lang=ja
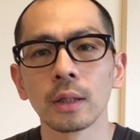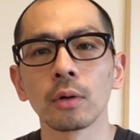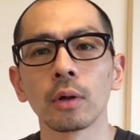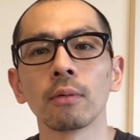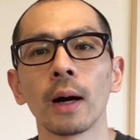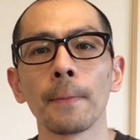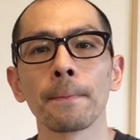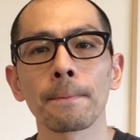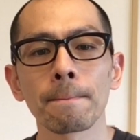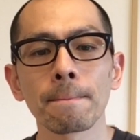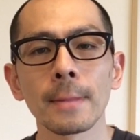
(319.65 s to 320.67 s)
これは、
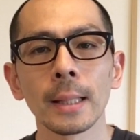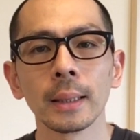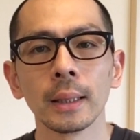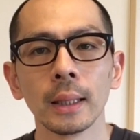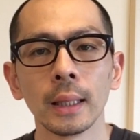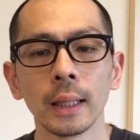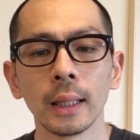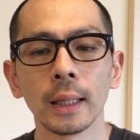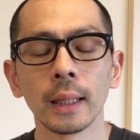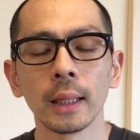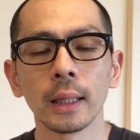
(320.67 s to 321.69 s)

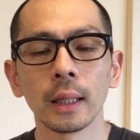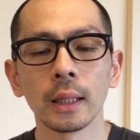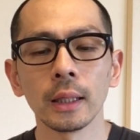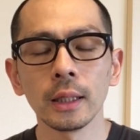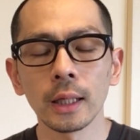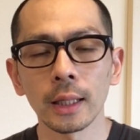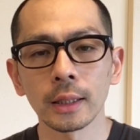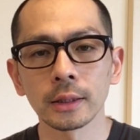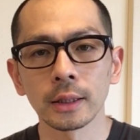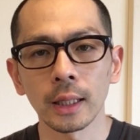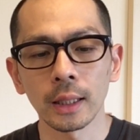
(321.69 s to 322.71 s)
いい
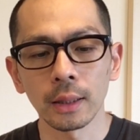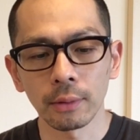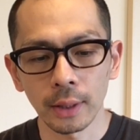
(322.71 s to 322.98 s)
話だけでは